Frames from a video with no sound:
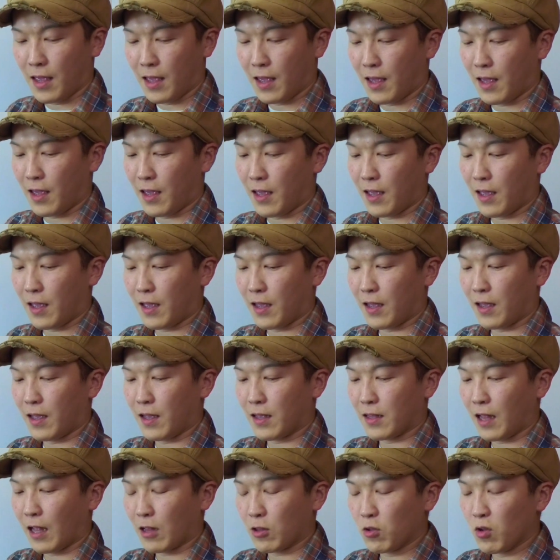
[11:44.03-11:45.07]

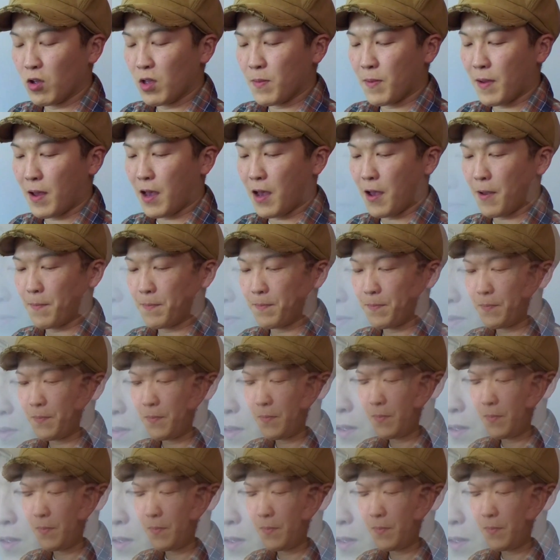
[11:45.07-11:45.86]
例えば